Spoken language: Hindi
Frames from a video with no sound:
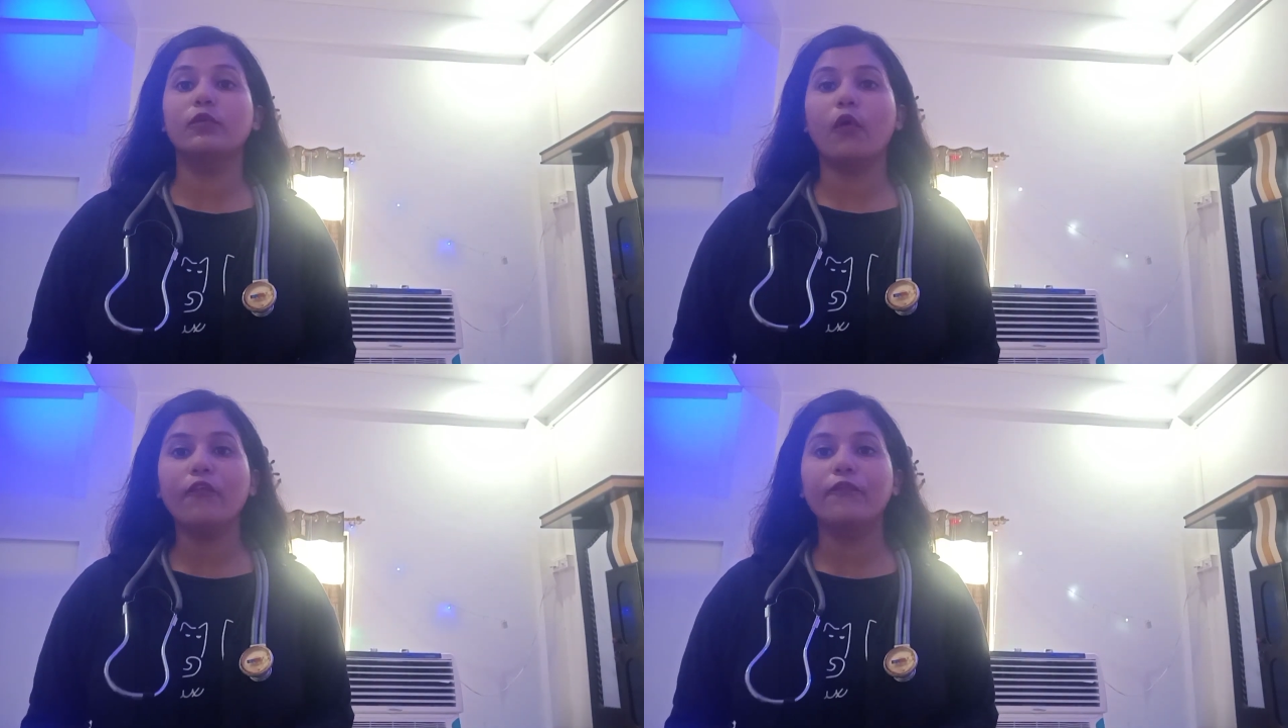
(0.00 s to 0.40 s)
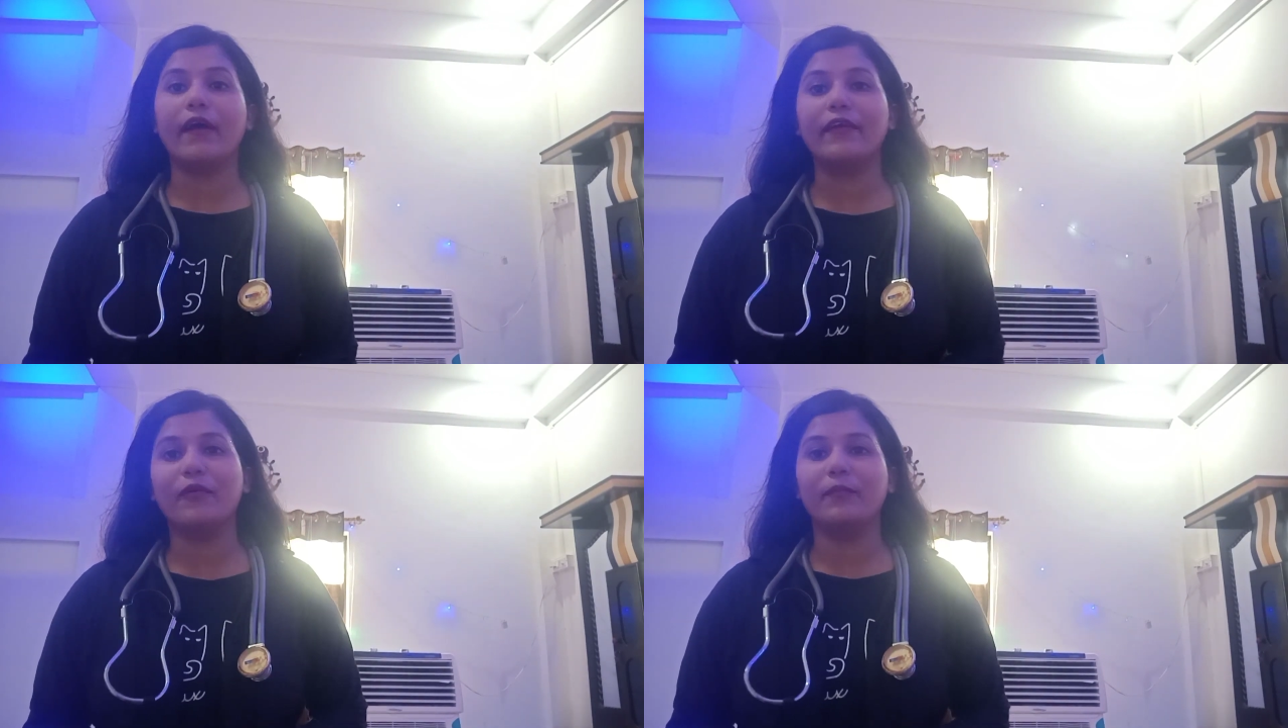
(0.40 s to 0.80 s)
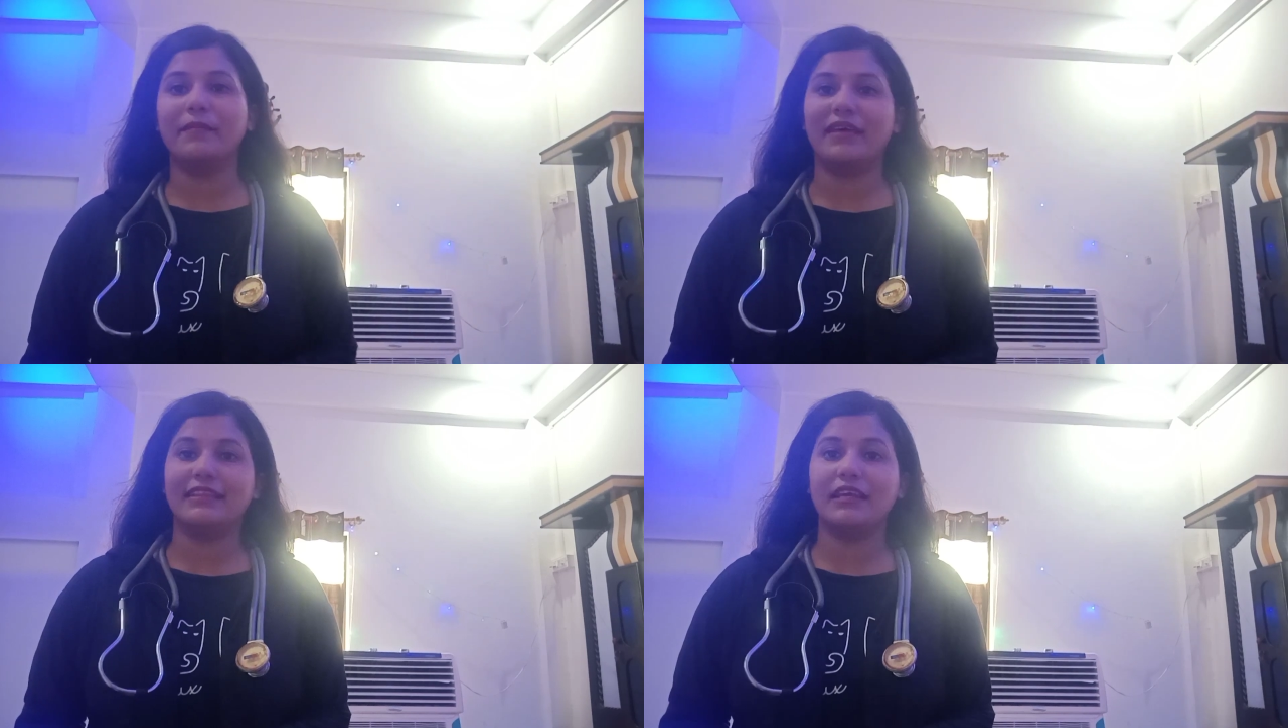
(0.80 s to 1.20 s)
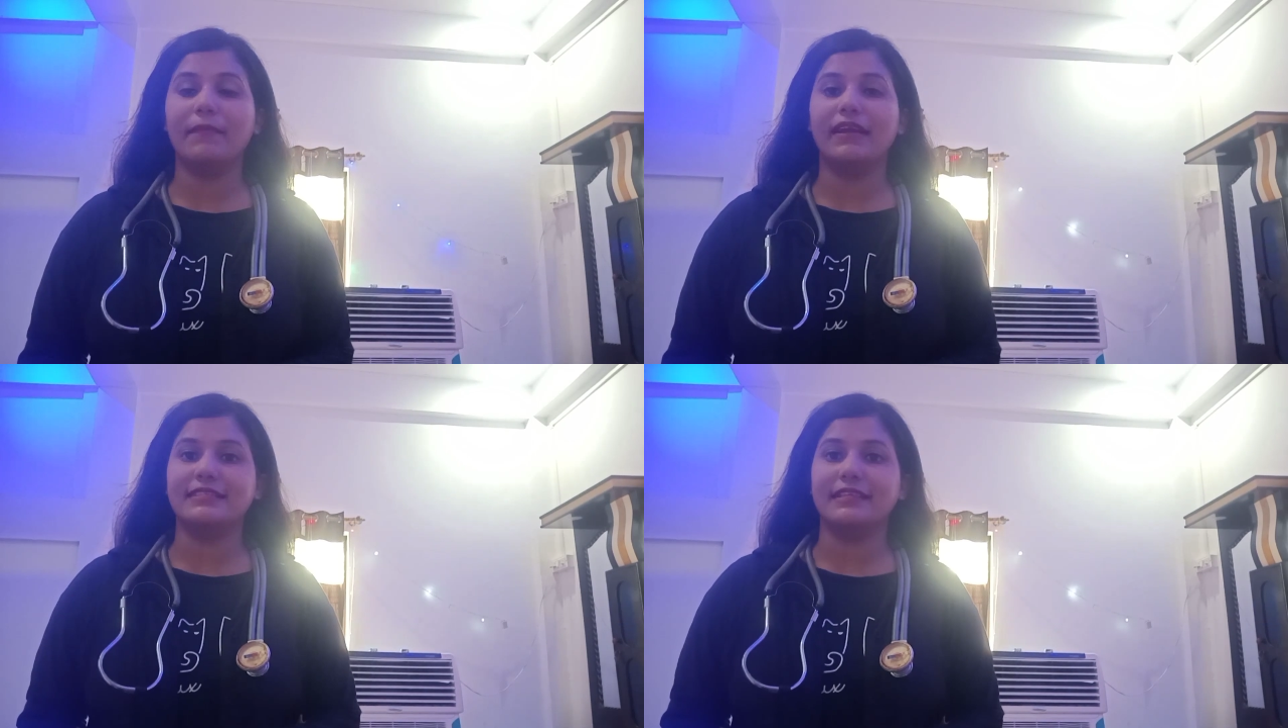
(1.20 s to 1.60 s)
टॉप फाइव
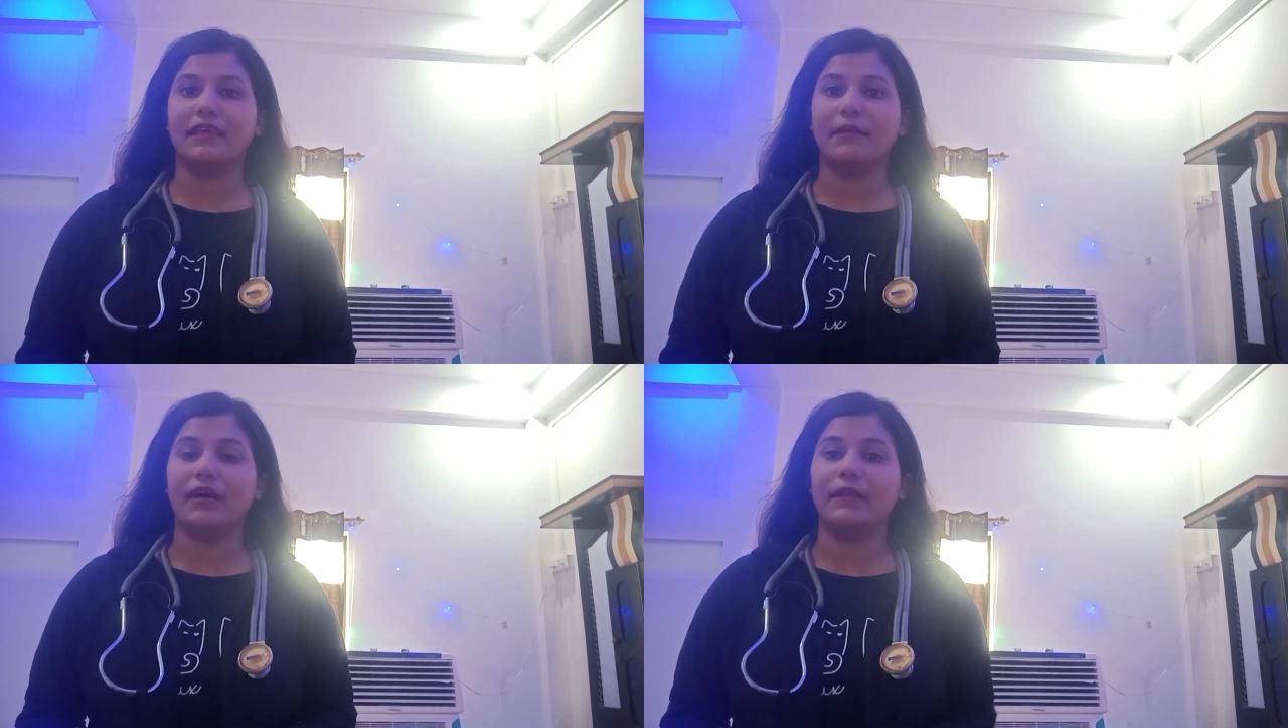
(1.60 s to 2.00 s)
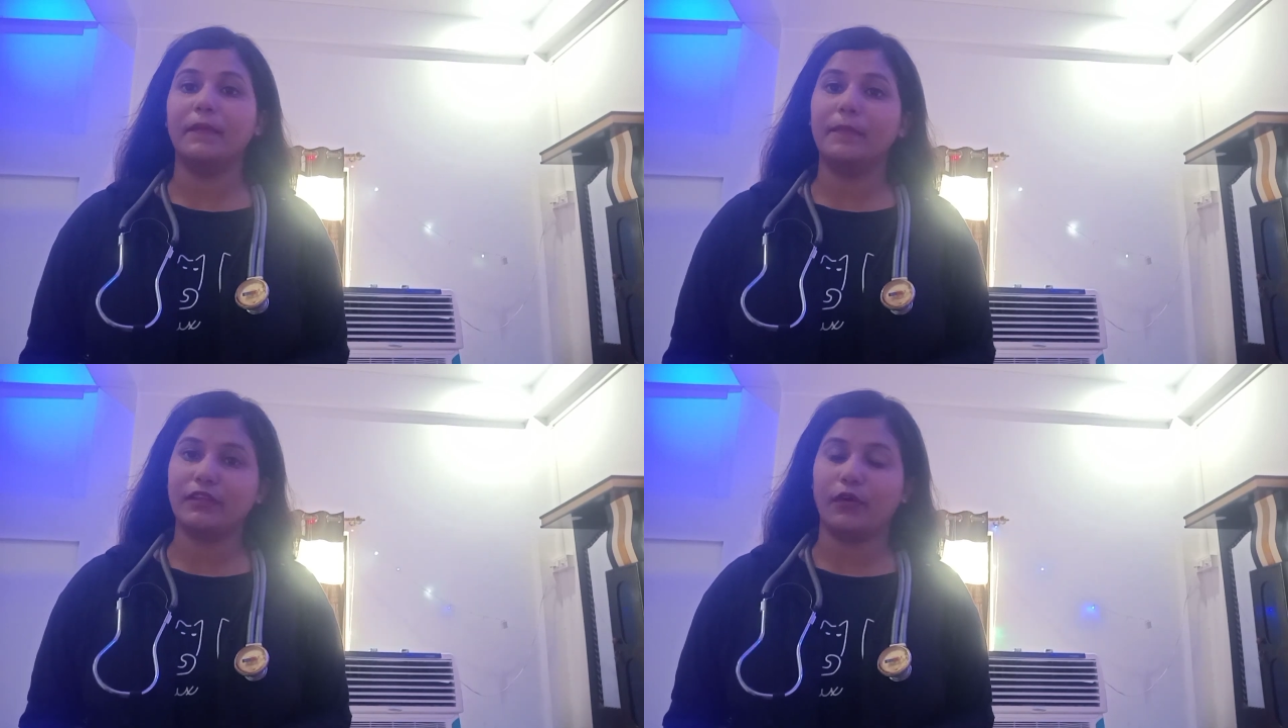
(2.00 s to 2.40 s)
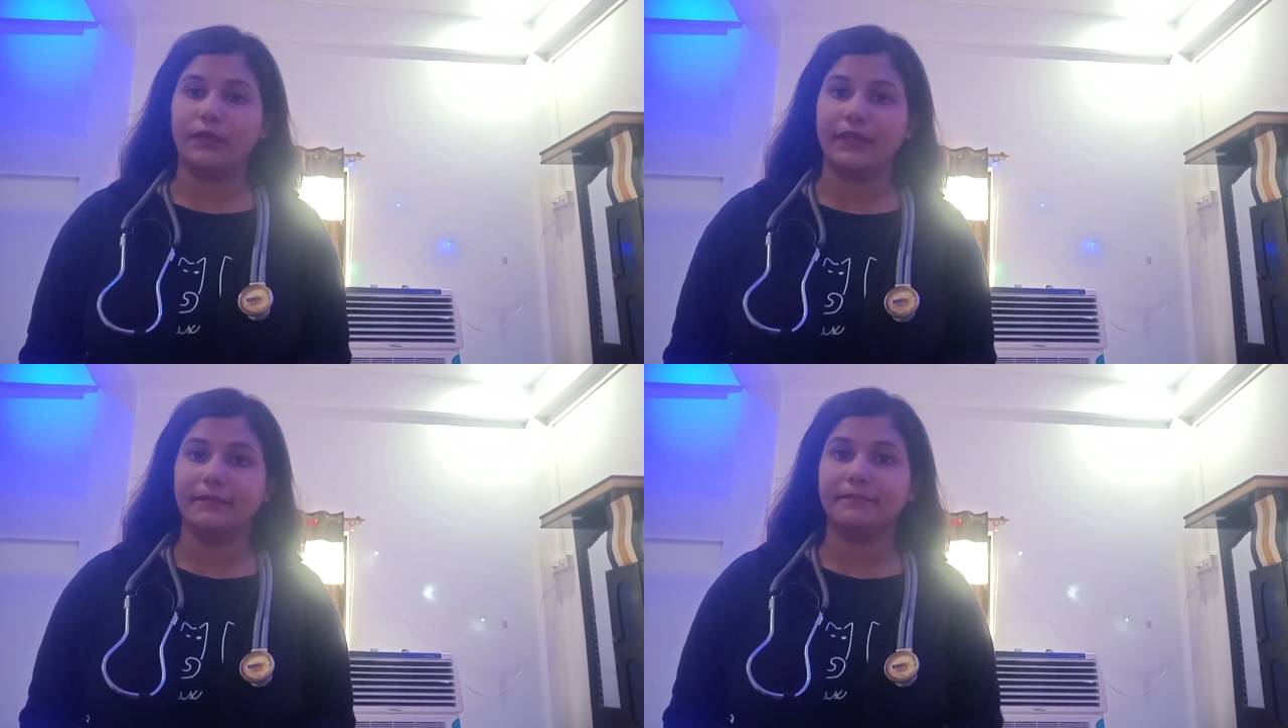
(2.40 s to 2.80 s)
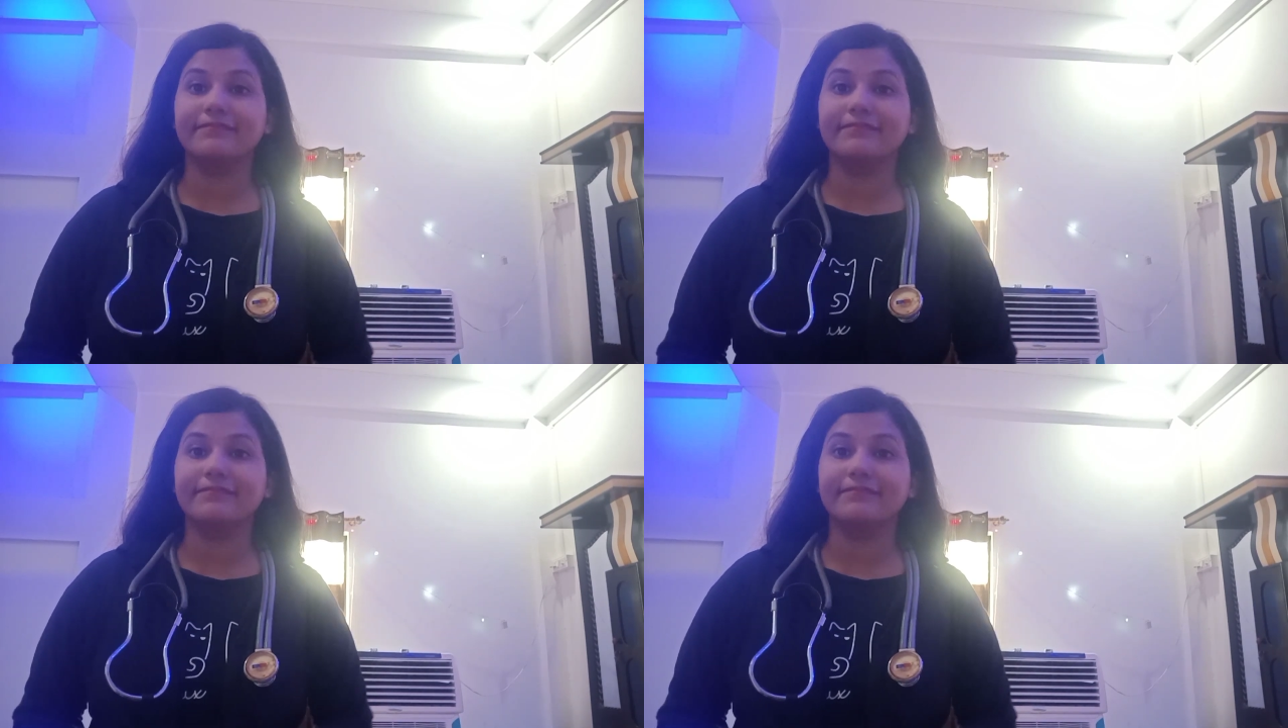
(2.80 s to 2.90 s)
होम्योपैथिक मेडिसिन के बारे में बताऊंगी